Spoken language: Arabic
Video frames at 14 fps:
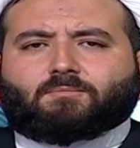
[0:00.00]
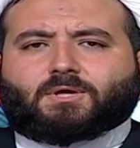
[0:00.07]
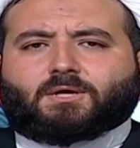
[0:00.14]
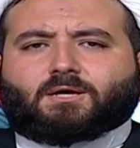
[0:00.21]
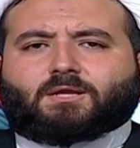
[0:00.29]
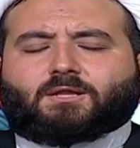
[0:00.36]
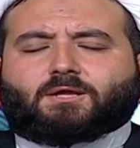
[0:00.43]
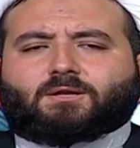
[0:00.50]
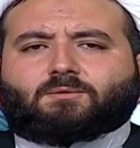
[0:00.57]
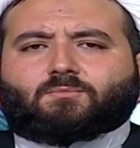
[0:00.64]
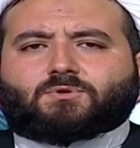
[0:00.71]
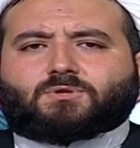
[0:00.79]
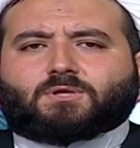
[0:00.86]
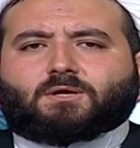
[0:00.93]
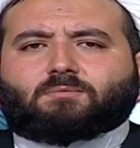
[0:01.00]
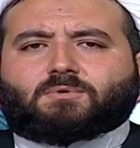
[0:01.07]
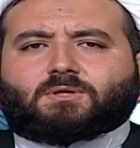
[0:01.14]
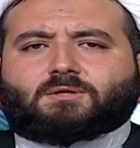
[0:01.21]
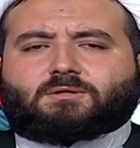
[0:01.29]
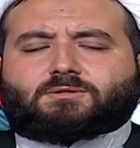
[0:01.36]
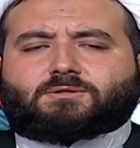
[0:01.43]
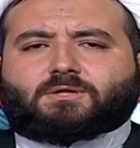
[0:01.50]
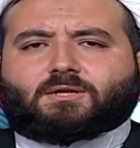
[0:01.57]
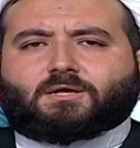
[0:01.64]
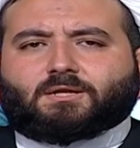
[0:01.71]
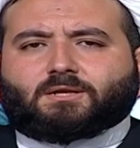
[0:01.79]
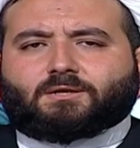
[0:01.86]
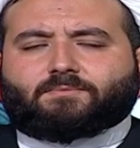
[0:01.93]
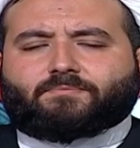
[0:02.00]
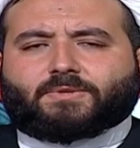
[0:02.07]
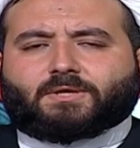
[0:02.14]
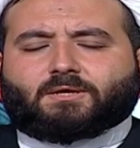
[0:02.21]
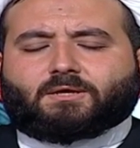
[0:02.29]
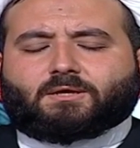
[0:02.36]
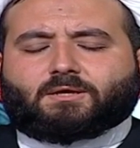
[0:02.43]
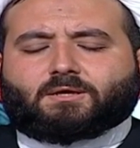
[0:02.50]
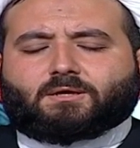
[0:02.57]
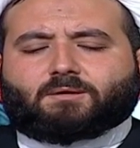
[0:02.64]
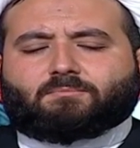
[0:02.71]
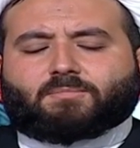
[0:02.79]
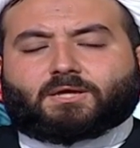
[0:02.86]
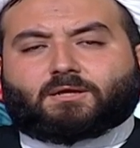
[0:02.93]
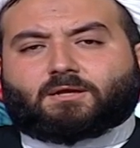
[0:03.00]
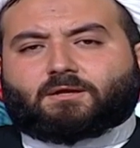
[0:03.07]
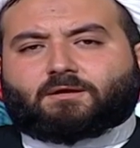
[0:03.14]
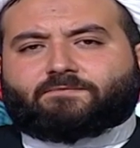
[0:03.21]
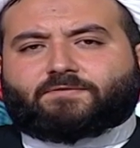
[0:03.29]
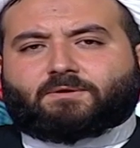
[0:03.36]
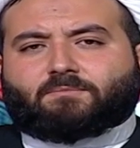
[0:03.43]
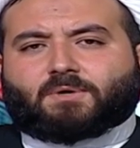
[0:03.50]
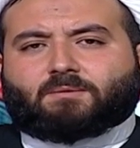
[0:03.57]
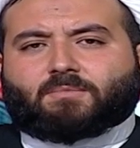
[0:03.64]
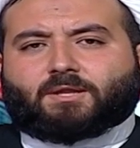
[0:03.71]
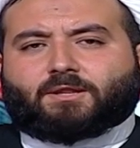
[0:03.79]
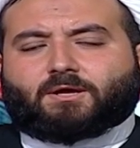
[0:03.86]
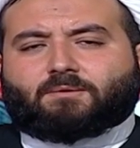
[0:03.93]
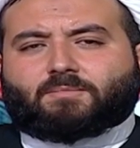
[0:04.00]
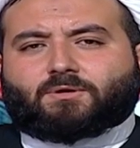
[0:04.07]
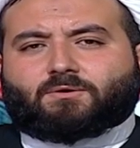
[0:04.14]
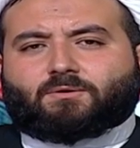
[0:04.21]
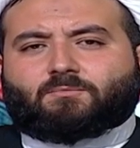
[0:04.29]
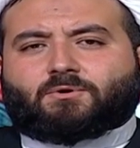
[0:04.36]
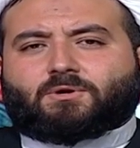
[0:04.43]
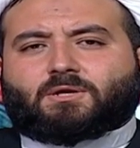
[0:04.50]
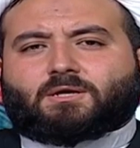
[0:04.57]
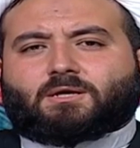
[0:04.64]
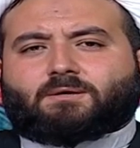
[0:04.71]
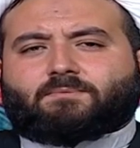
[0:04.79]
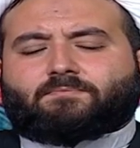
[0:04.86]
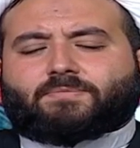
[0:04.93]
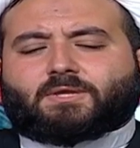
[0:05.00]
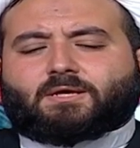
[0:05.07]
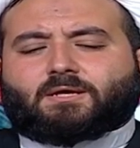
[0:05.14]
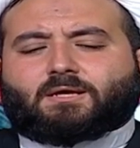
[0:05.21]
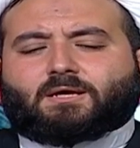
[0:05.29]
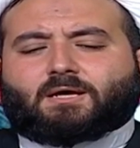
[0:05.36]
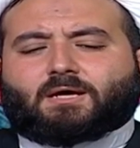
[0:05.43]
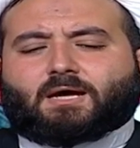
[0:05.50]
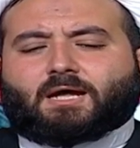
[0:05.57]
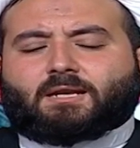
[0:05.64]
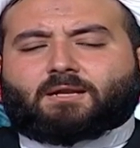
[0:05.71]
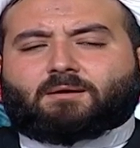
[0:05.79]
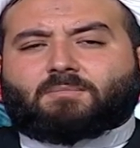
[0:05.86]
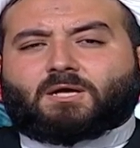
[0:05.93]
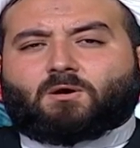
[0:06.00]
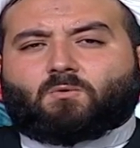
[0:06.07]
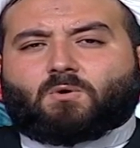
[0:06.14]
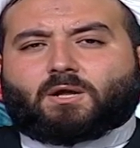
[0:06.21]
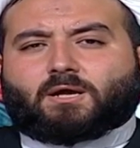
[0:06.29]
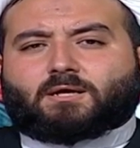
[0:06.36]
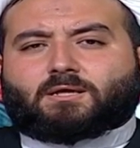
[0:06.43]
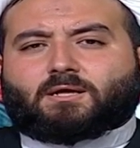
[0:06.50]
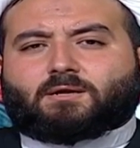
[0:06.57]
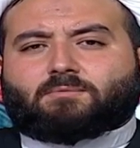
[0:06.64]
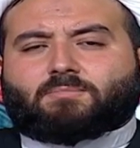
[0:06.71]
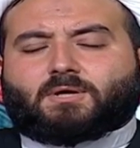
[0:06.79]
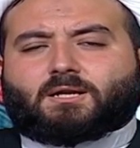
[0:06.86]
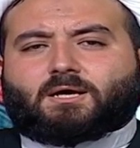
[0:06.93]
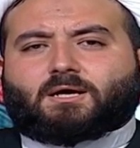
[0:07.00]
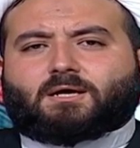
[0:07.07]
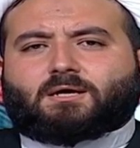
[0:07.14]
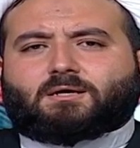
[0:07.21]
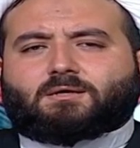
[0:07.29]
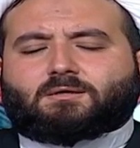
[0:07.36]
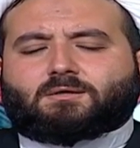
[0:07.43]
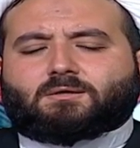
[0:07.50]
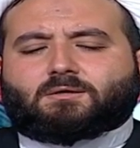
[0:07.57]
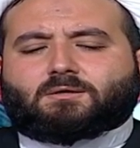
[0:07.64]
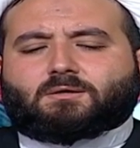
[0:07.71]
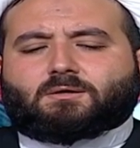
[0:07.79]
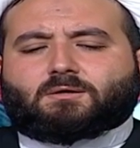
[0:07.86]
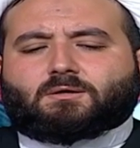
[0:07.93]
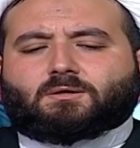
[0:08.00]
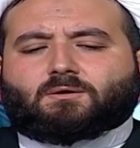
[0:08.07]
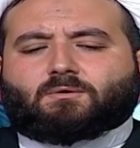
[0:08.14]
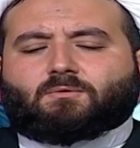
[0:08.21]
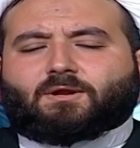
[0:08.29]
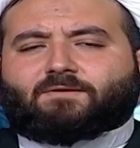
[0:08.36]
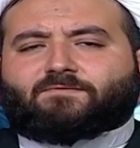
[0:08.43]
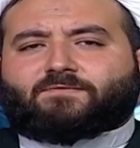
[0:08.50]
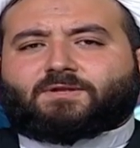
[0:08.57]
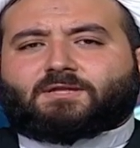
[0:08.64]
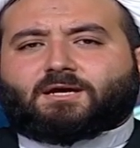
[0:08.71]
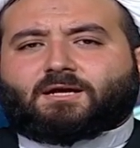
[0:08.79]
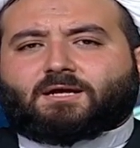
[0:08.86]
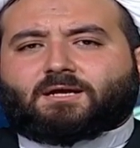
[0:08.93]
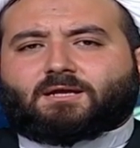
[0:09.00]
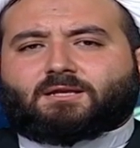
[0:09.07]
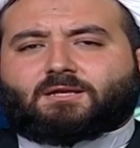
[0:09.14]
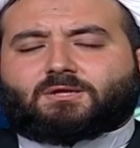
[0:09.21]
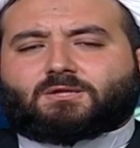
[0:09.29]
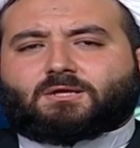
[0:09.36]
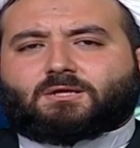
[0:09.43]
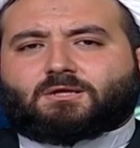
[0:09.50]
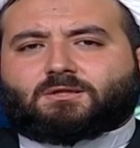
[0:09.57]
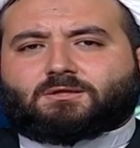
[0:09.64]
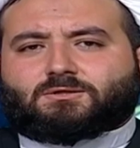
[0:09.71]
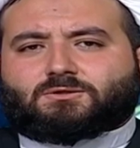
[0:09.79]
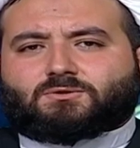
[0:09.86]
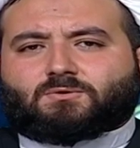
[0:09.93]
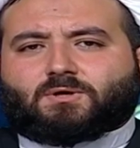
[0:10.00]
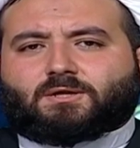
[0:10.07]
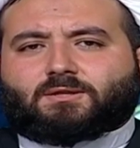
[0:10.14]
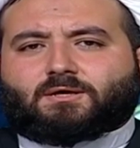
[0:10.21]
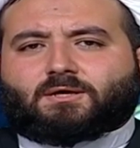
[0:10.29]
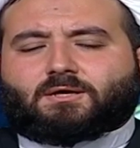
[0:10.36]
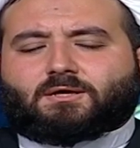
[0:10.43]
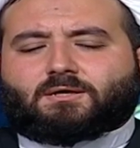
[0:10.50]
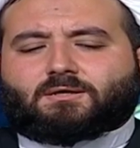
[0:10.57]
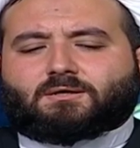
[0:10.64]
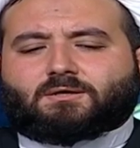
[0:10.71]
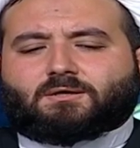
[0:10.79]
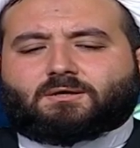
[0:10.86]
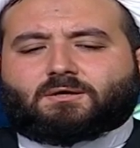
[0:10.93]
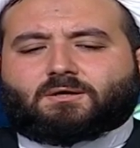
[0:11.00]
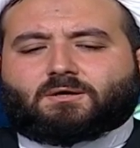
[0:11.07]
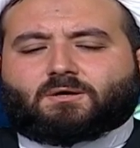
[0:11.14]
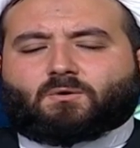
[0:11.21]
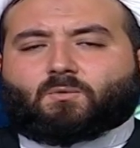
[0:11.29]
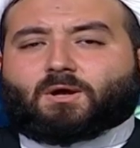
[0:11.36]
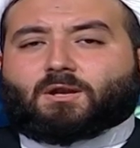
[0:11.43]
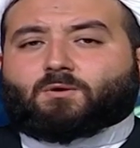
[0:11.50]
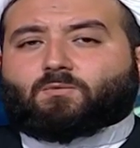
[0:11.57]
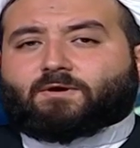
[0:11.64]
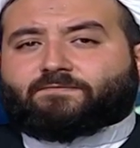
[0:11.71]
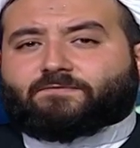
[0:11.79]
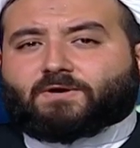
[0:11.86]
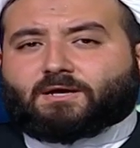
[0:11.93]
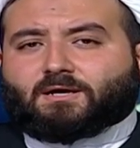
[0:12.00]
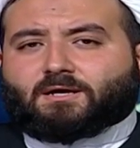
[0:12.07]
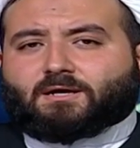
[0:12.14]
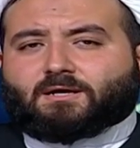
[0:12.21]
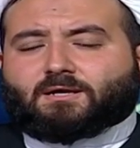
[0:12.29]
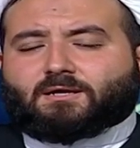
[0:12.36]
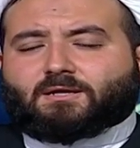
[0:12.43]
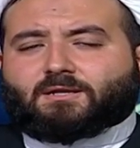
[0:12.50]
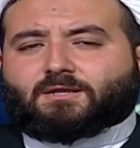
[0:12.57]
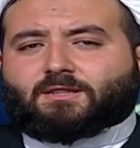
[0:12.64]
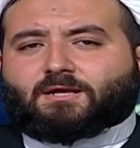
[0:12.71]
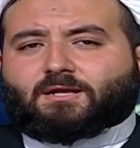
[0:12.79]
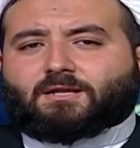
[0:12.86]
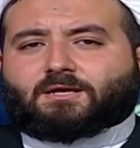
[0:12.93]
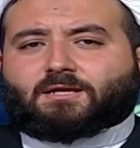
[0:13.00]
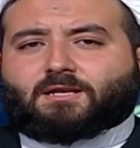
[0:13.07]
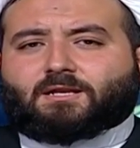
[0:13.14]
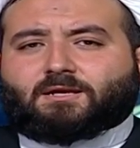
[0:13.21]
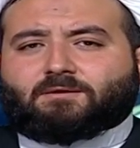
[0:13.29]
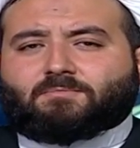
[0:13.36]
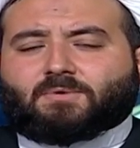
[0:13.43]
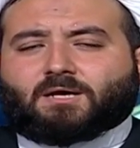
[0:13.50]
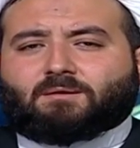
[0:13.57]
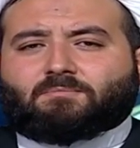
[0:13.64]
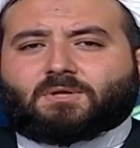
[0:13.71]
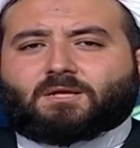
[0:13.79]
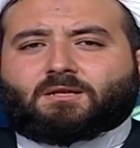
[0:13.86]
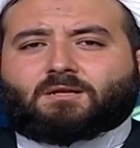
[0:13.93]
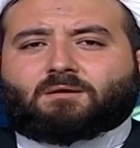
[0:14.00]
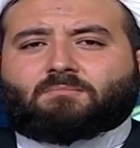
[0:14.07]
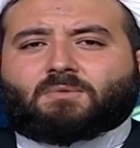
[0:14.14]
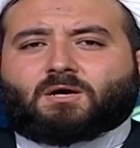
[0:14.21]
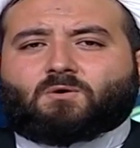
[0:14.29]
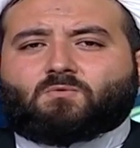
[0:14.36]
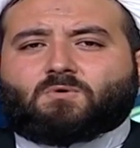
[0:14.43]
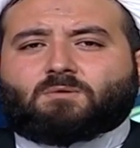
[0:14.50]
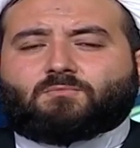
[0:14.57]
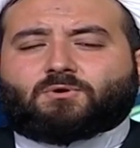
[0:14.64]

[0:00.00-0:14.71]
بهذا المصاب الجلل بينا فيما مضى من عمرنا أن محور كربلاء والفداء لسيد الشهداء والوفاء لذلك الإمام إنما هو